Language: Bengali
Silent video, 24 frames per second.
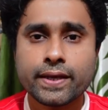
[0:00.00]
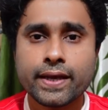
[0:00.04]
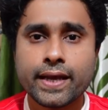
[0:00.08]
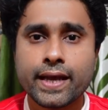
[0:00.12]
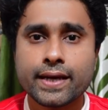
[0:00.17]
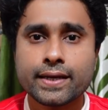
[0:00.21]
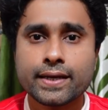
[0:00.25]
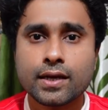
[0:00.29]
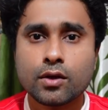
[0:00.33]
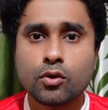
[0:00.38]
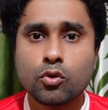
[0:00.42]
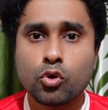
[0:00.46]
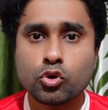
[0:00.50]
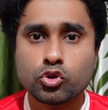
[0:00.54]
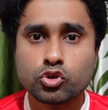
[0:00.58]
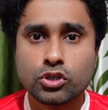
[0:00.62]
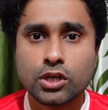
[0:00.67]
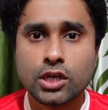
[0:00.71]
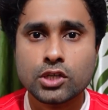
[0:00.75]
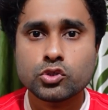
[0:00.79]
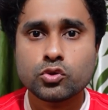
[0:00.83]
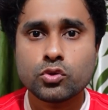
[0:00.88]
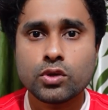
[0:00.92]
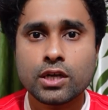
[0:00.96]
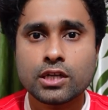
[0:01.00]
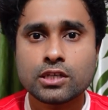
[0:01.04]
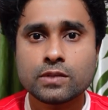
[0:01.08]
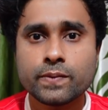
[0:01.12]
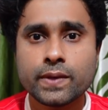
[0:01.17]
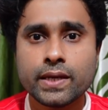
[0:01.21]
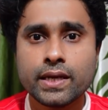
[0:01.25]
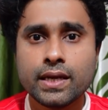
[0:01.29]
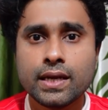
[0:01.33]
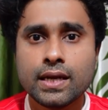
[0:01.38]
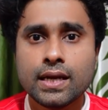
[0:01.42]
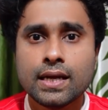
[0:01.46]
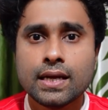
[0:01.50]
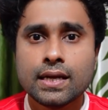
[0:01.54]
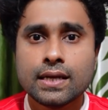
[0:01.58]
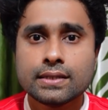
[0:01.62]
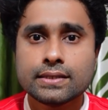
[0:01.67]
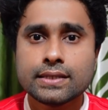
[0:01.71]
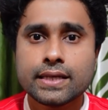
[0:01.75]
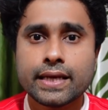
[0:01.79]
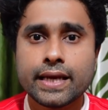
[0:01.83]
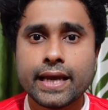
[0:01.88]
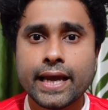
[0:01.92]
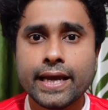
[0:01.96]
থেকে একটা ঘোষণা চলে আসবে
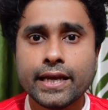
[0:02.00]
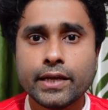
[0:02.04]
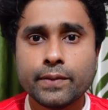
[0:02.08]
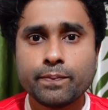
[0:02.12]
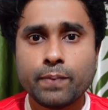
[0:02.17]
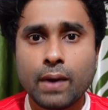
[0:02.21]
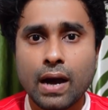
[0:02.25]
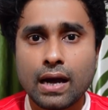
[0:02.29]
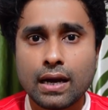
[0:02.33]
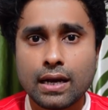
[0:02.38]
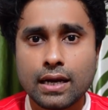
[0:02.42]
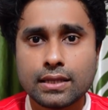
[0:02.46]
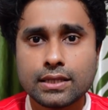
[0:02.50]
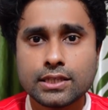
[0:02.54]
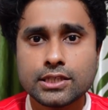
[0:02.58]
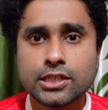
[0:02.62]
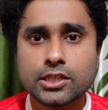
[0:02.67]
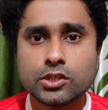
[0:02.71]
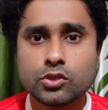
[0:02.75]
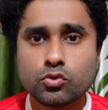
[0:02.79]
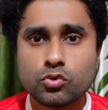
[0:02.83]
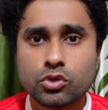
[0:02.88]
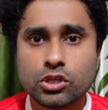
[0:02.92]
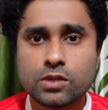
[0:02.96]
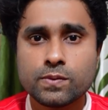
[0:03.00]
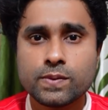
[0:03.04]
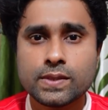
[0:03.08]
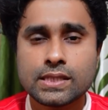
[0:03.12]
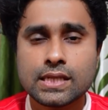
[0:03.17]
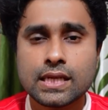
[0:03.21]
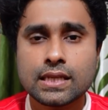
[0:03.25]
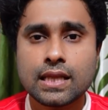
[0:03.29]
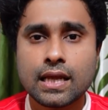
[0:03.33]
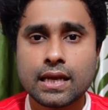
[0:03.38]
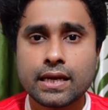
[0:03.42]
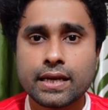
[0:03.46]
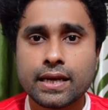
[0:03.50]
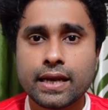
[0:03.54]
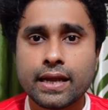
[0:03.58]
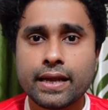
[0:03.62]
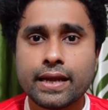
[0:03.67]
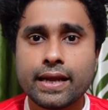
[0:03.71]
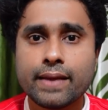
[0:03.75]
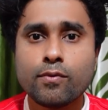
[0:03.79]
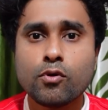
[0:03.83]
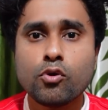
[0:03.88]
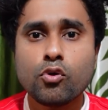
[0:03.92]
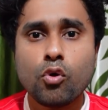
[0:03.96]
যে এই বাংলাদেশি ট্যুরিস্ট ভিসাধারীরা
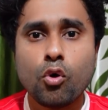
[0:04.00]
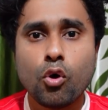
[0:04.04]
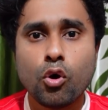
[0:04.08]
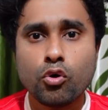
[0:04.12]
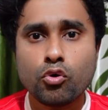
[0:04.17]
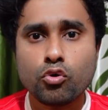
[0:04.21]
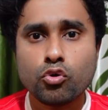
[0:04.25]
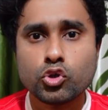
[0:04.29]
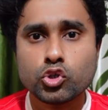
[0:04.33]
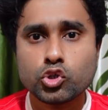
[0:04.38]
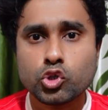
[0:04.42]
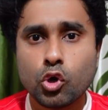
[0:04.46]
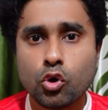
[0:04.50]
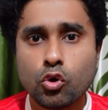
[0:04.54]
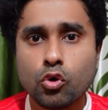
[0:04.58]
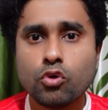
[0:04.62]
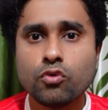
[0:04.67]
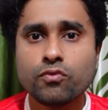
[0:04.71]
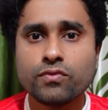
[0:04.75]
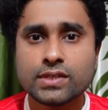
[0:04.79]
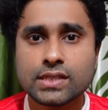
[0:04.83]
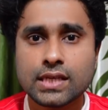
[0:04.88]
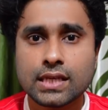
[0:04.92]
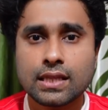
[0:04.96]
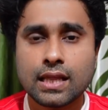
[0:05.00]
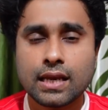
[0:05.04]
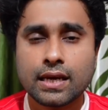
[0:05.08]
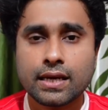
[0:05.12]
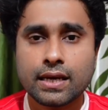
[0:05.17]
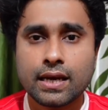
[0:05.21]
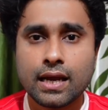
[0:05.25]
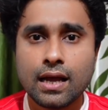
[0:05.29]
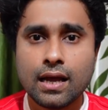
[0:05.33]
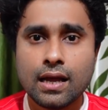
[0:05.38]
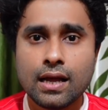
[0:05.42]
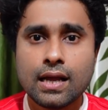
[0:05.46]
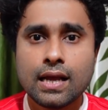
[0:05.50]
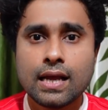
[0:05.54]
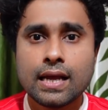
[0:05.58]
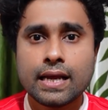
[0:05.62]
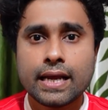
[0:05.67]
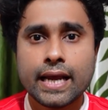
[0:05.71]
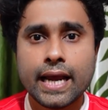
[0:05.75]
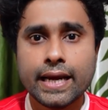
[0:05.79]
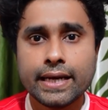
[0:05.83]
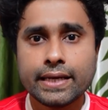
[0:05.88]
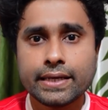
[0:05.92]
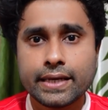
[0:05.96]
এবং অন্য সকল ভিসাধারীরা
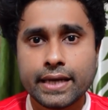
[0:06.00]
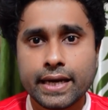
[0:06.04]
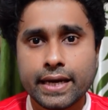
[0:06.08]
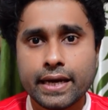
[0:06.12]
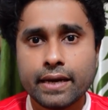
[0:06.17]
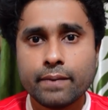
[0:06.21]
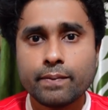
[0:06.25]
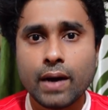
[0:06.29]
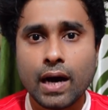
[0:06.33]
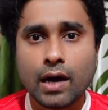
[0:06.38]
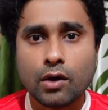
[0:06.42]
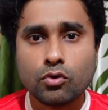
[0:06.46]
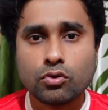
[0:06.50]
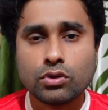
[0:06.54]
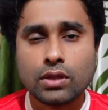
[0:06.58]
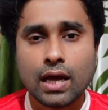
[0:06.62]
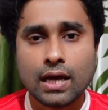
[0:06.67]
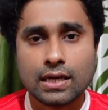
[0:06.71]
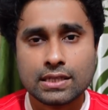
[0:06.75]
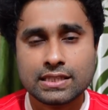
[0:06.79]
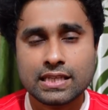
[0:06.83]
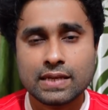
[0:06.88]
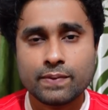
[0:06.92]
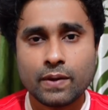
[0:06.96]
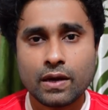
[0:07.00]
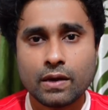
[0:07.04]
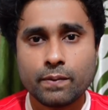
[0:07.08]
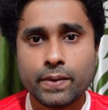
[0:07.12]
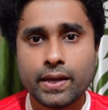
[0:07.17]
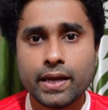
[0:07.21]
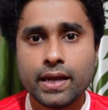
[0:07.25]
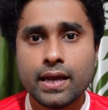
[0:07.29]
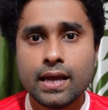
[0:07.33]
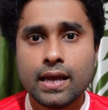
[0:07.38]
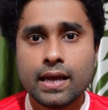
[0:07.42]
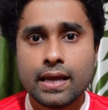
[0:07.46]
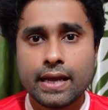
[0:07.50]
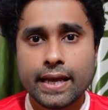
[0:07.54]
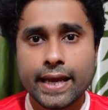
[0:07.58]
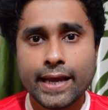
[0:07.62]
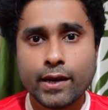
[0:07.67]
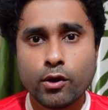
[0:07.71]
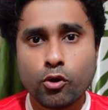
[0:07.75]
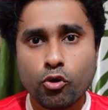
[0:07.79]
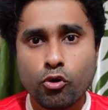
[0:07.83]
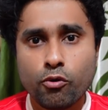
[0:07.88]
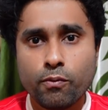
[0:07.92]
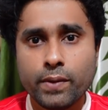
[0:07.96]
এই ট্রেনে ভারত আসতে পারবে
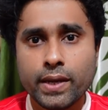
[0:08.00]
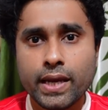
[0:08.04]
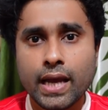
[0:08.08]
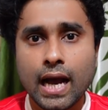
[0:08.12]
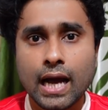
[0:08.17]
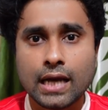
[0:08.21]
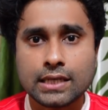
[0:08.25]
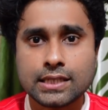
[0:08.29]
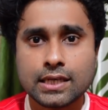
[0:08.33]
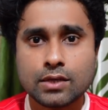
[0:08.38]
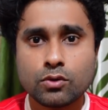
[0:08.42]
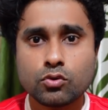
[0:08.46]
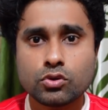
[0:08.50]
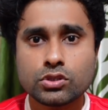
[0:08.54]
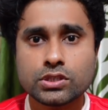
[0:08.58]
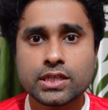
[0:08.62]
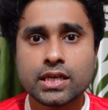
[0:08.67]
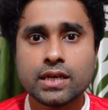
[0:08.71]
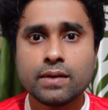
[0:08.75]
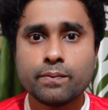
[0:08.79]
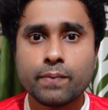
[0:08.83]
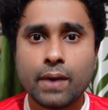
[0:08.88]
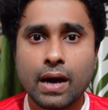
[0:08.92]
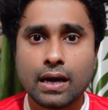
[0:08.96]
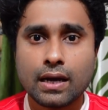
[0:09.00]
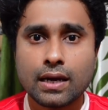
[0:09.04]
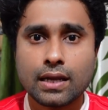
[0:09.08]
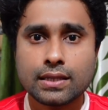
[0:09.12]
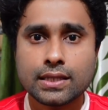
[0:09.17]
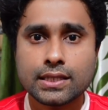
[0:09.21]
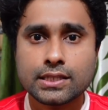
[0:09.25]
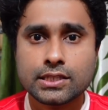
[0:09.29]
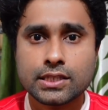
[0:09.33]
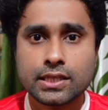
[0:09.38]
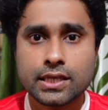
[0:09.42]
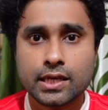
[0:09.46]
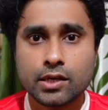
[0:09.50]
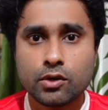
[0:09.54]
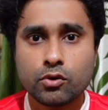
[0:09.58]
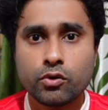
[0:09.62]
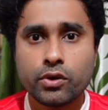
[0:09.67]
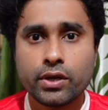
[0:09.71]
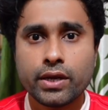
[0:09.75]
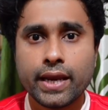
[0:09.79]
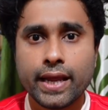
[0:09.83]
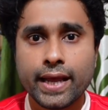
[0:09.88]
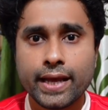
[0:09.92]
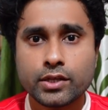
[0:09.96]
এরকমই আশা করছেন বাংলাদেশ
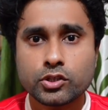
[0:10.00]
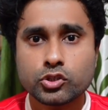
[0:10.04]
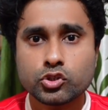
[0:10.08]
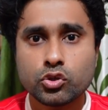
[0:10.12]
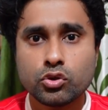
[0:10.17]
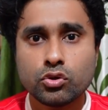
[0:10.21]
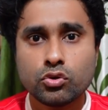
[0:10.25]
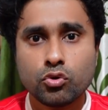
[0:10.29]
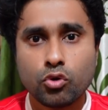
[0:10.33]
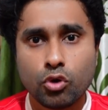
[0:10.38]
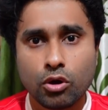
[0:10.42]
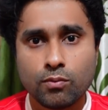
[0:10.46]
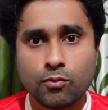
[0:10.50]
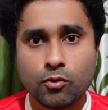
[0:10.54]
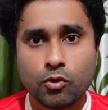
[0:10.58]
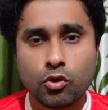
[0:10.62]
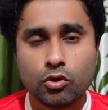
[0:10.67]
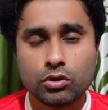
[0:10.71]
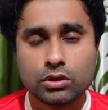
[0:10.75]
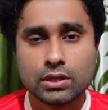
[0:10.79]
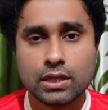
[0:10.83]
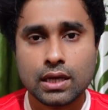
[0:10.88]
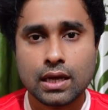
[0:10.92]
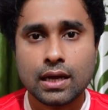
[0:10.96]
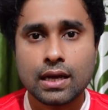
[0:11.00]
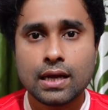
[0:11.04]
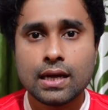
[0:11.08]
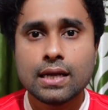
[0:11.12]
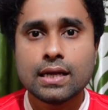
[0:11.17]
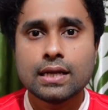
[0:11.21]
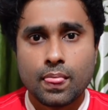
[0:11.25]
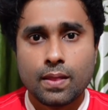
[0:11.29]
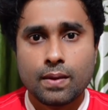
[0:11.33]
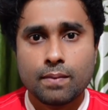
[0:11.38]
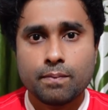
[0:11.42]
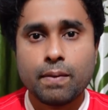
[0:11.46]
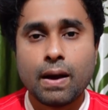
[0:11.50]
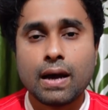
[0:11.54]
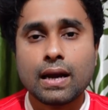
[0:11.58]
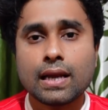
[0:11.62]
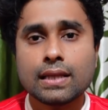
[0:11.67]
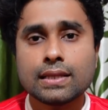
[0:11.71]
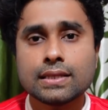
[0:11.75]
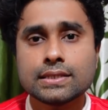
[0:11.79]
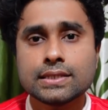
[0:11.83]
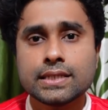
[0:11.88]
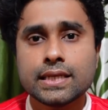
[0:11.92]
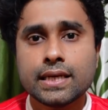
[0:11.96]
রেলওয়ের একজন কর্মকর্তা
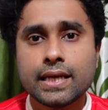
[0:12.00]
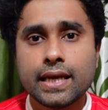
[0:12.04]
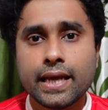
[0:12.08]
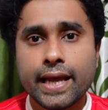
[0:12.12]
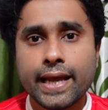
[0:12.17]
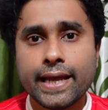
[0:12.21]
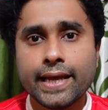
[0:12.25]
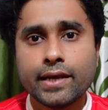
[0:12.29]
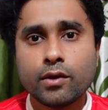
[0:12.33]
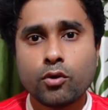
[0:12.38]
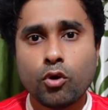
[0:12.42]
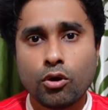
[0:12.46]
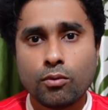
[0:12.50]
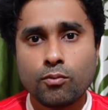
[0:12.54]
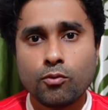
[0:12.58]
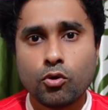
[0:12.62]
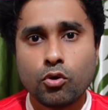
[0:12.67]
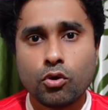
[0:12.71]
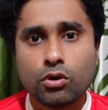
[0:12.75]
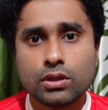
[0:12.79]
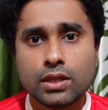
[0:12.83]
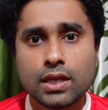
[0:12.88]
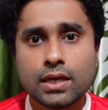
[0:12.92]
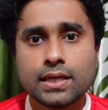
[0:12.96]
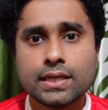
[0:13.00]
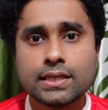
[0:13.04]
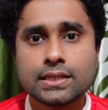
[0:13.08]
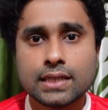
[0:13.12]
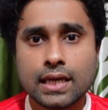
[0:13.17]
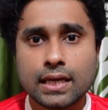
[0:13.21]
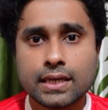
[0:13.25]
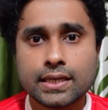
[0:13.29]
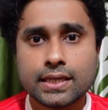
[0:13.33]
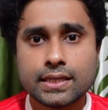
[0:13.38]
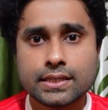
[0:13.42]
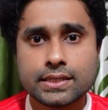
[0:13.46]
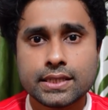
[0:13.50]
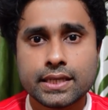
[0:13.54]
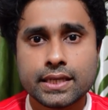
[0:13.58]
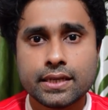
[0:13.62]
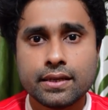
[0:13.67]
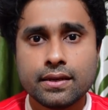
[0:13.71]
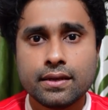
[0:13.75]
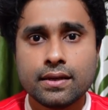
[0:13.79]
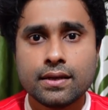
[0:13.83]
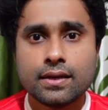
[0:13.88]
বাংলাদেশের এই কর্মকর্তাটি জানিয়েছেন